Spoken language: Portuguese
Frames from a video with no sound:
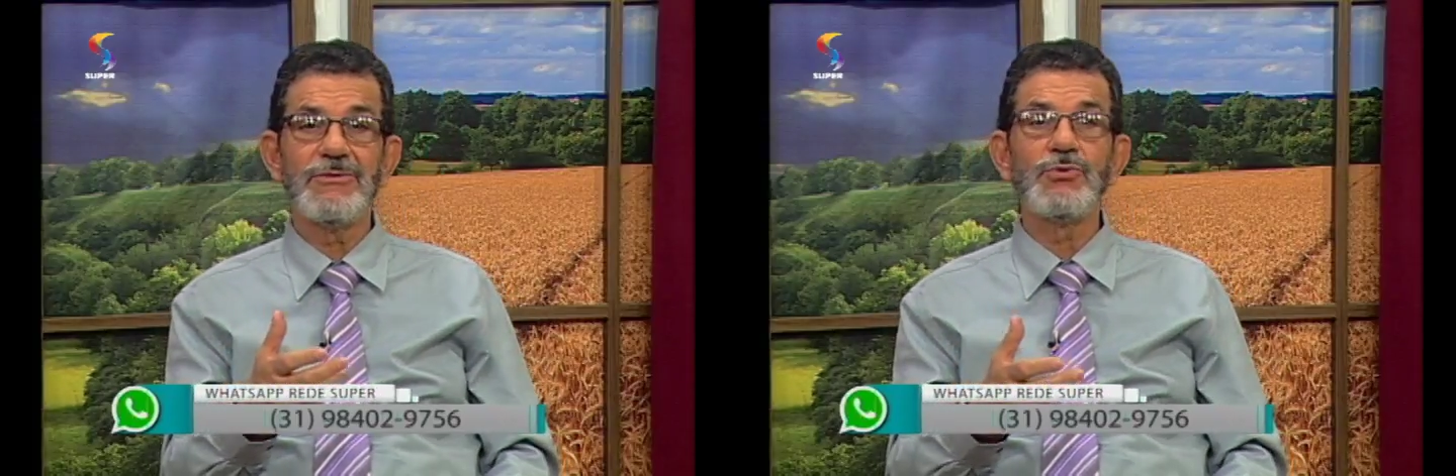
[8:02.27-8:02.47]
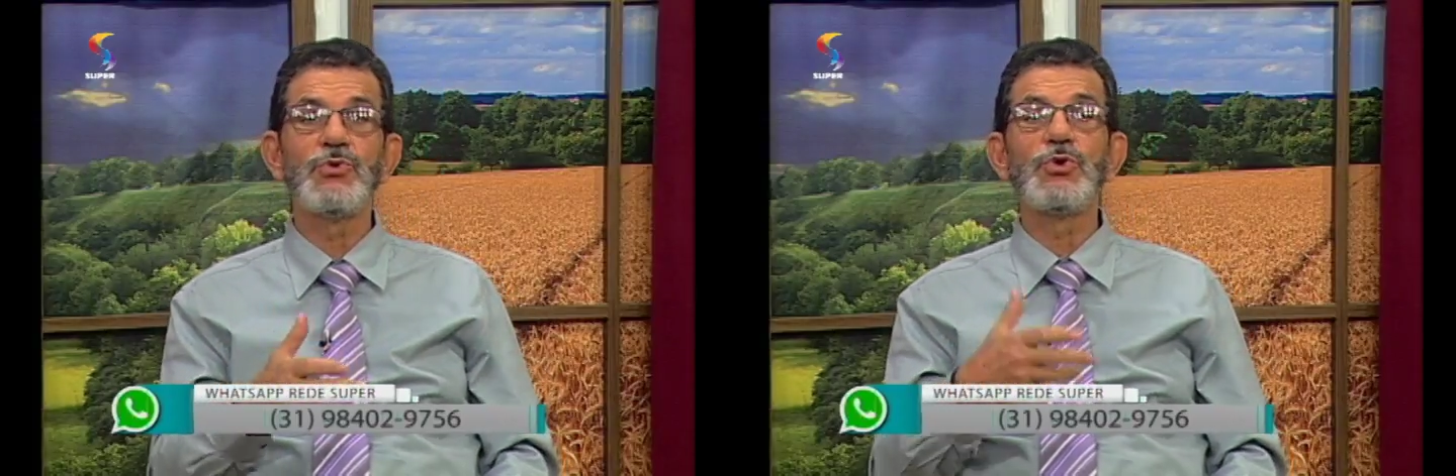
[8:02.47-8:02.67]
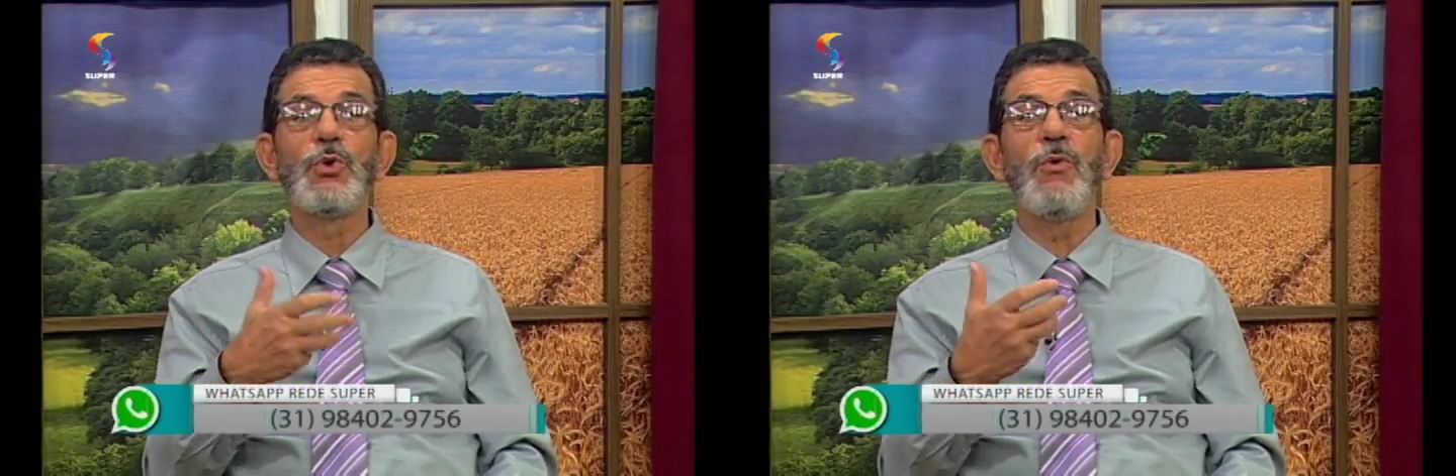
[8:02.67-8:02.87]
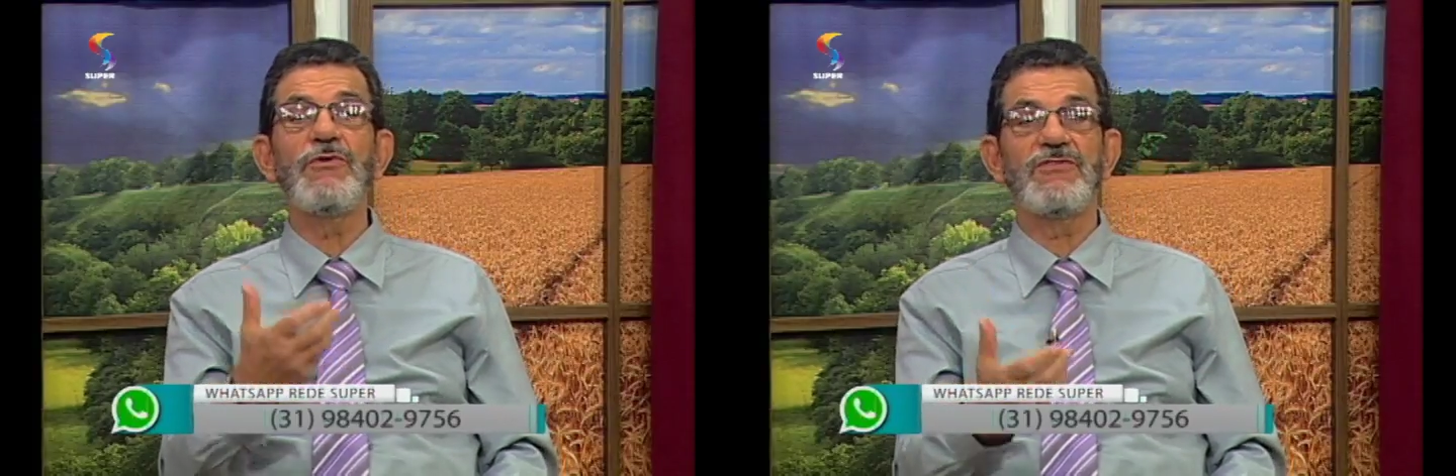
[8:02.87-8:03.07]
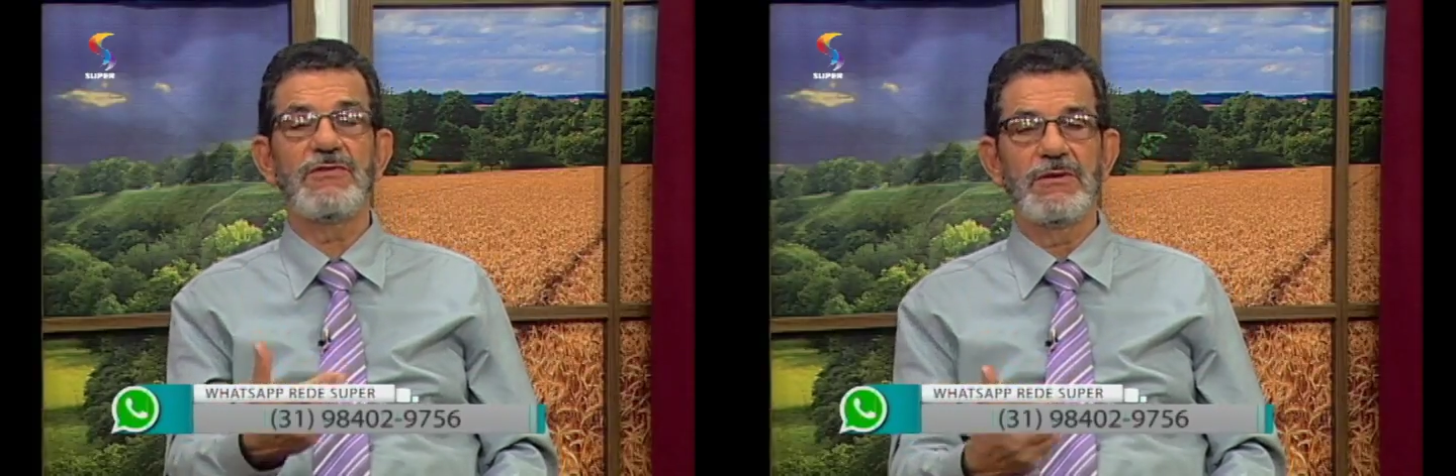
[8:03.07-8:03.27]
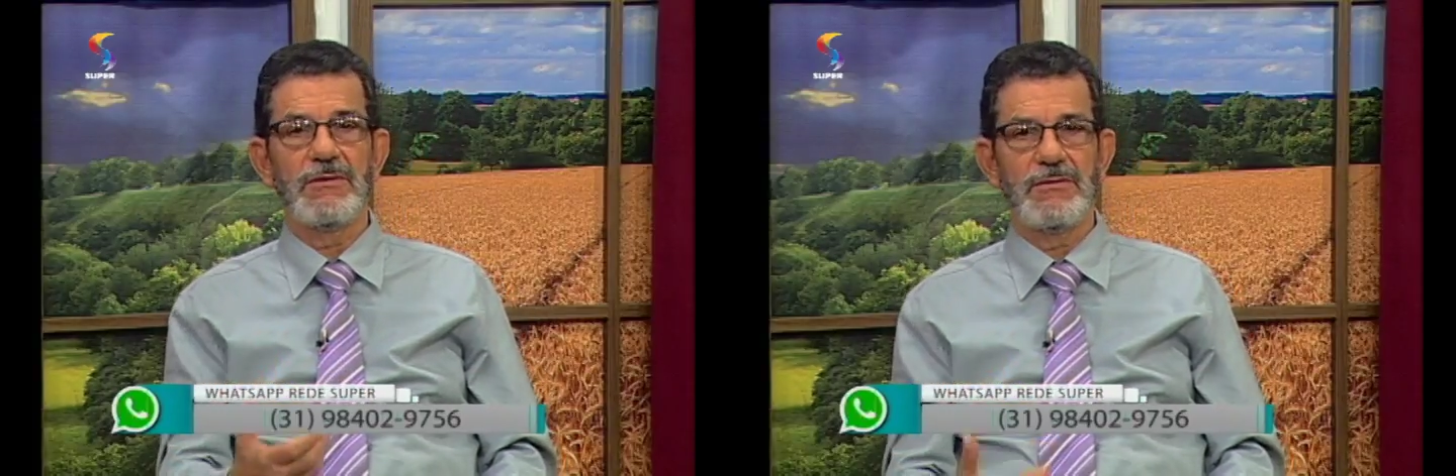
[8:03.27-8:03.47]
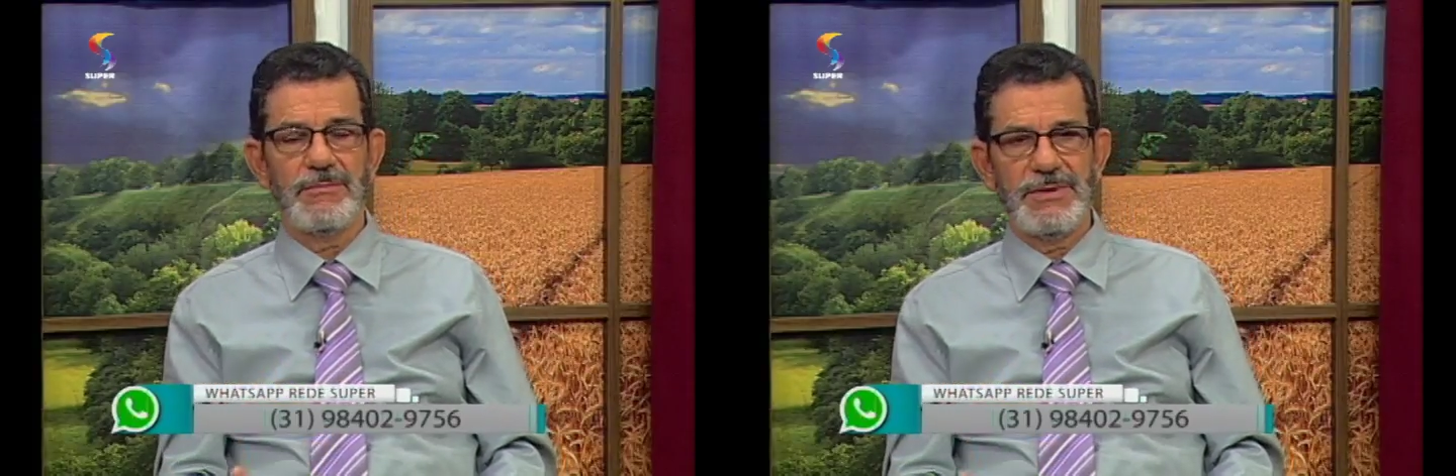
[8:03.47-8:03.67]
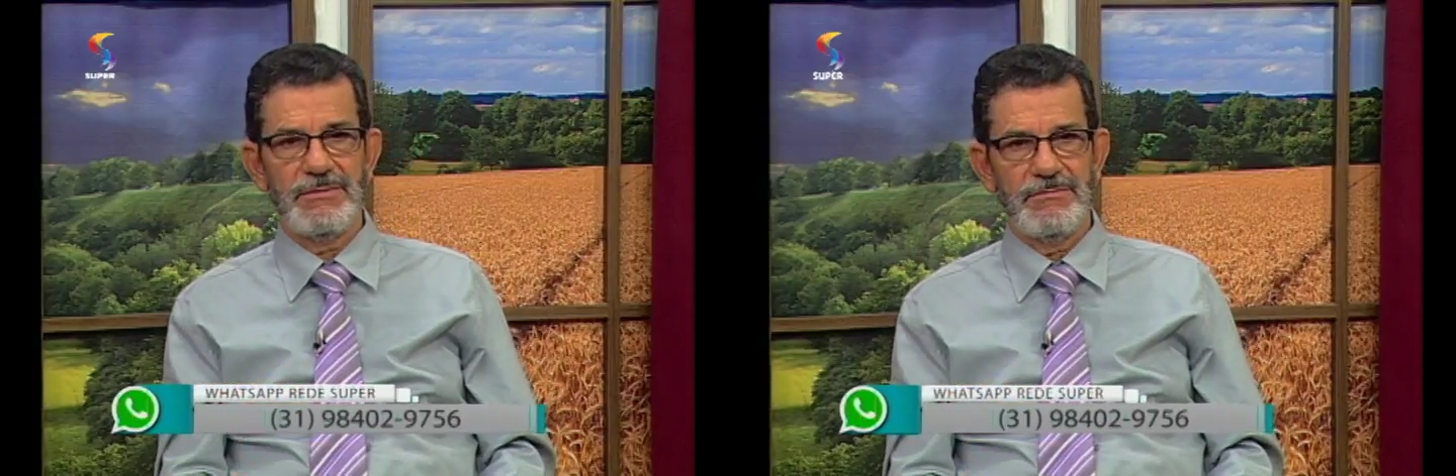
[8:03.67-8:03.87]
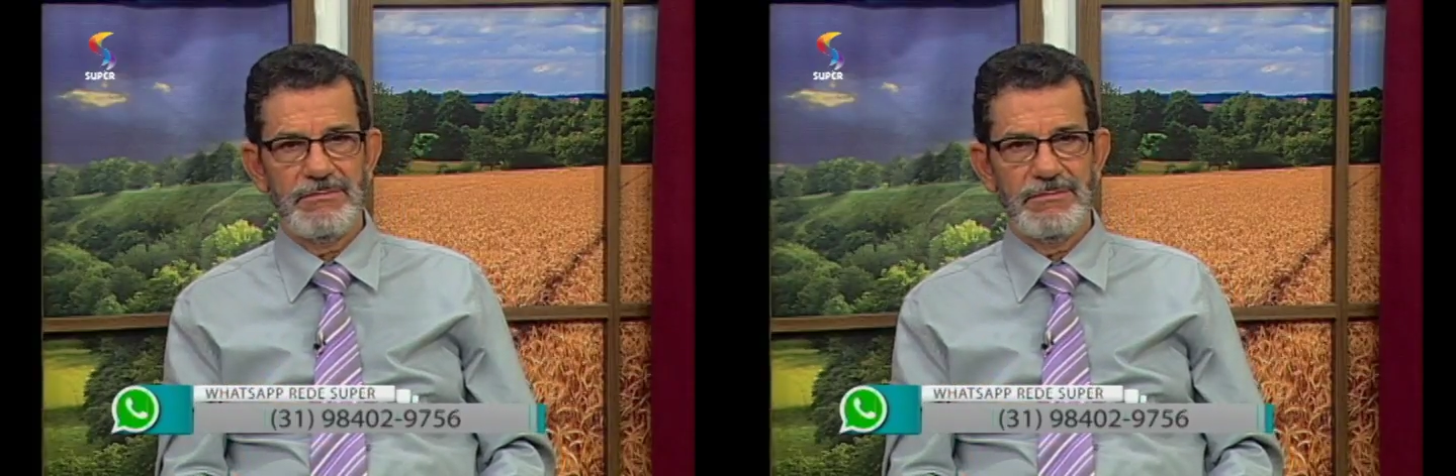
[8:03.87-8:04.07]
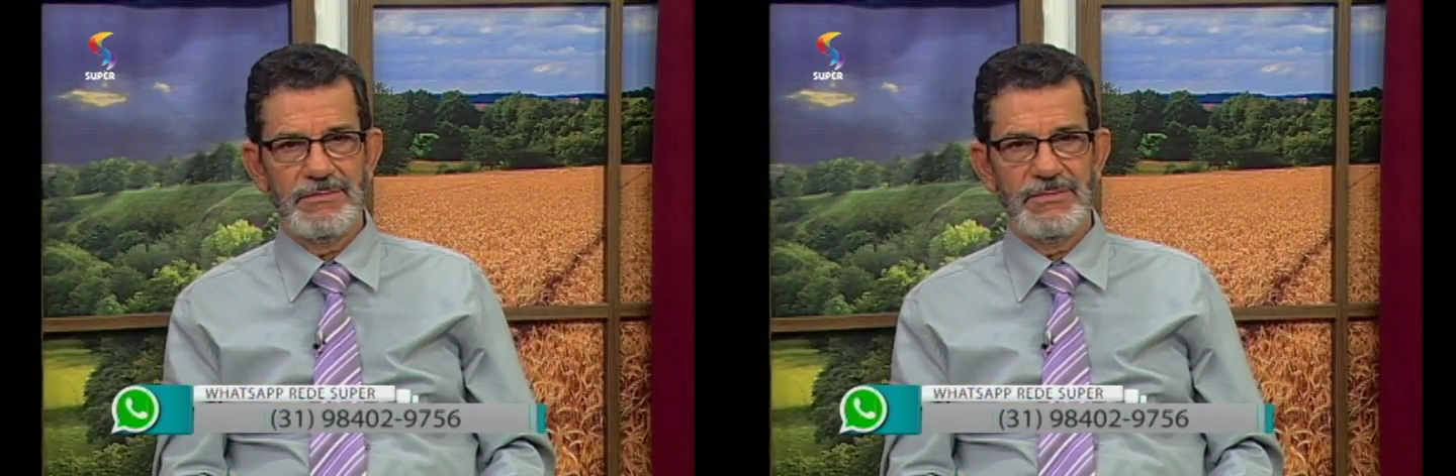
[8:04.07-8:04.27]
do doce nome
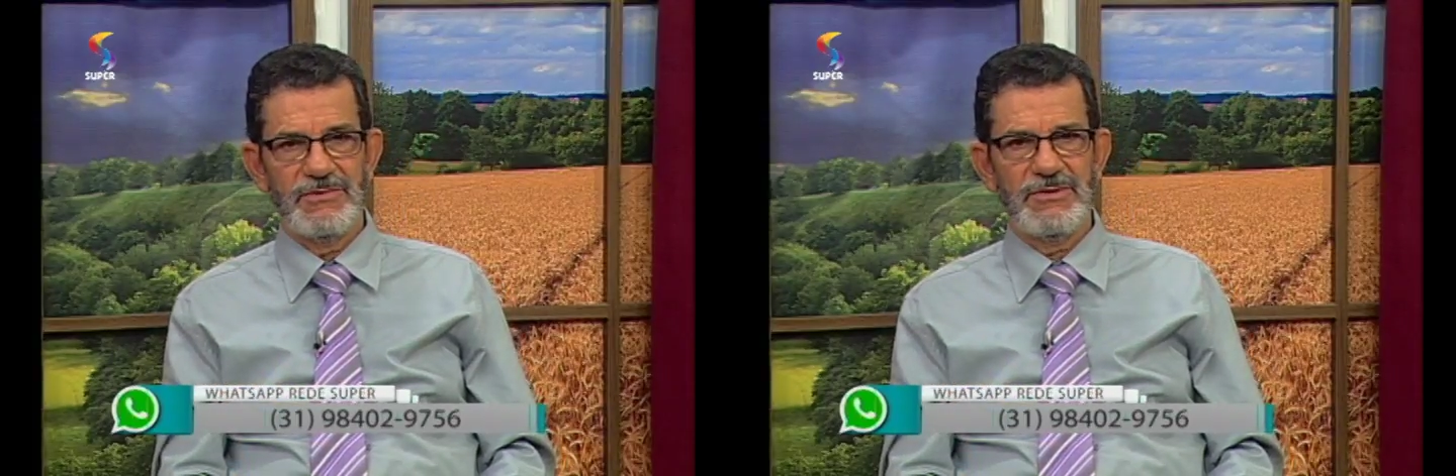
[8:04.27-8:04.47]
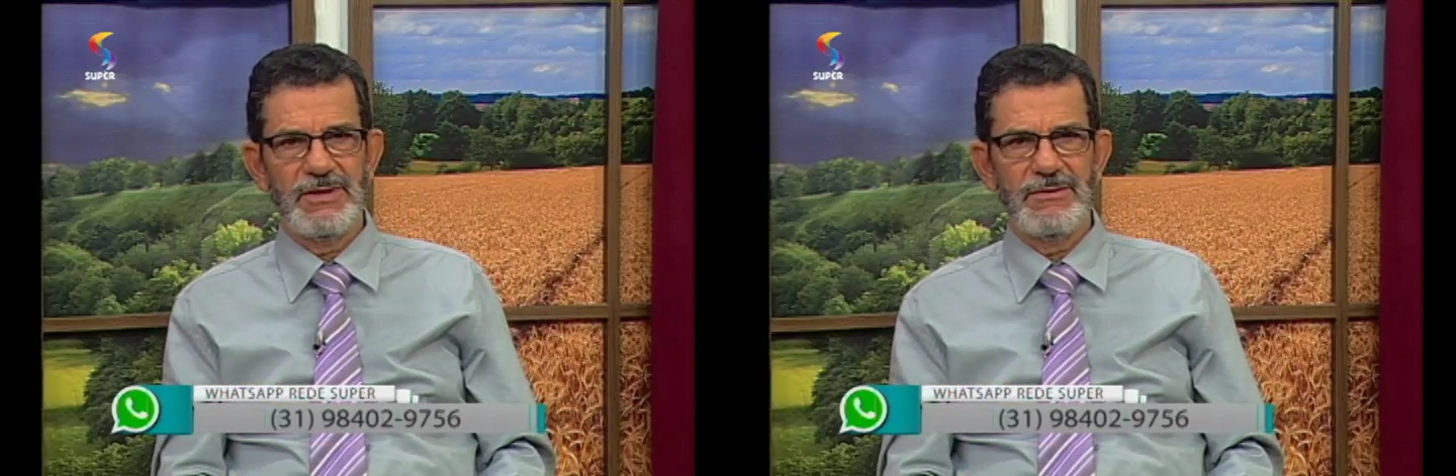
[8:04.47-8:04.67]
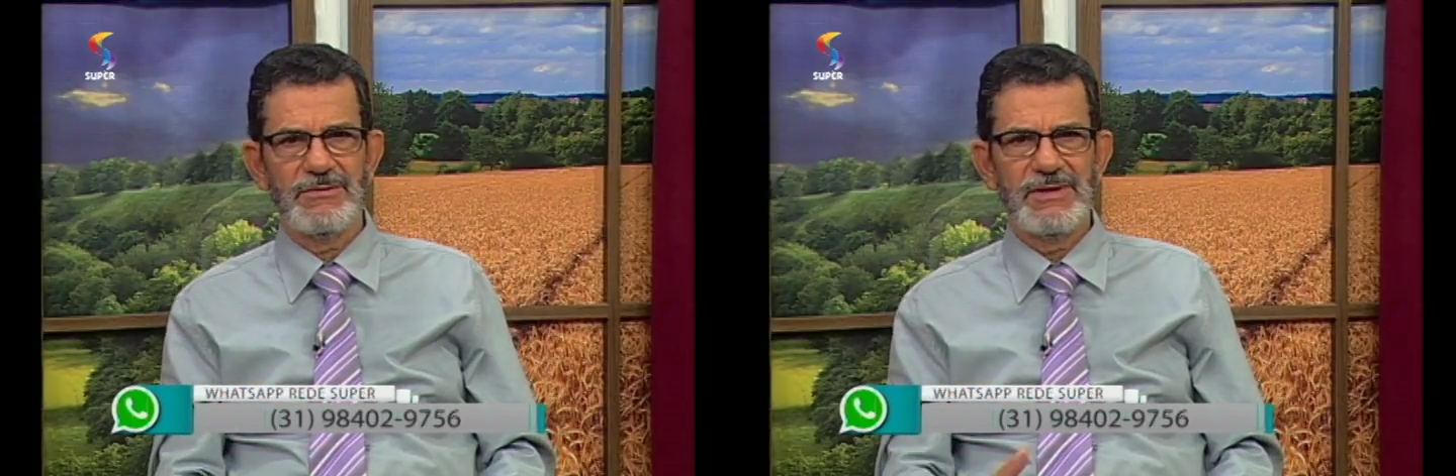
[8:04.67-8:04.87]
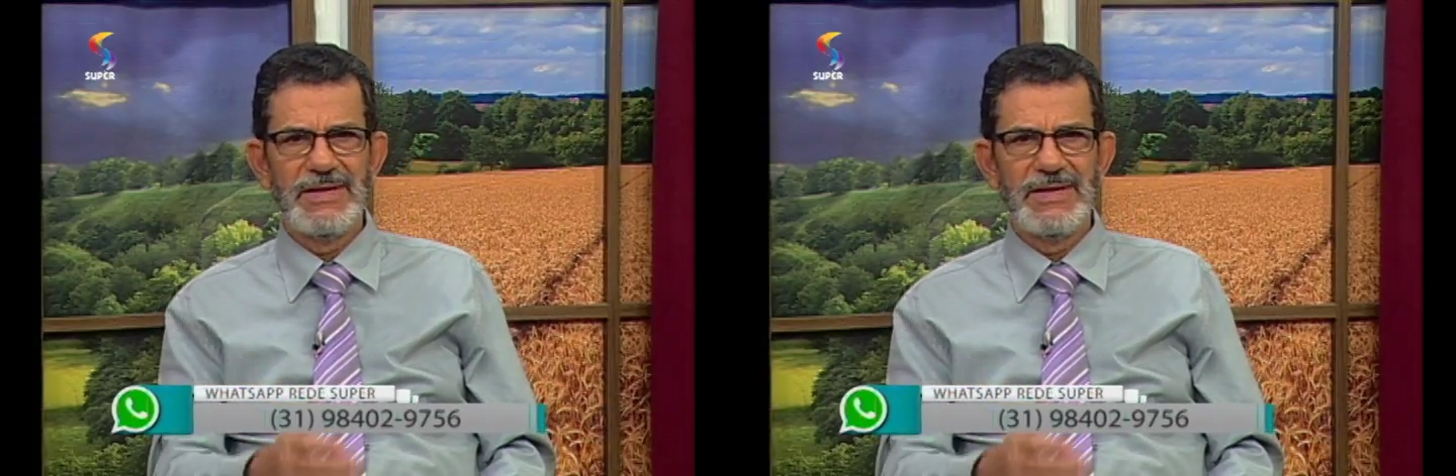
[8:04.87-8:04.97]
de Deus.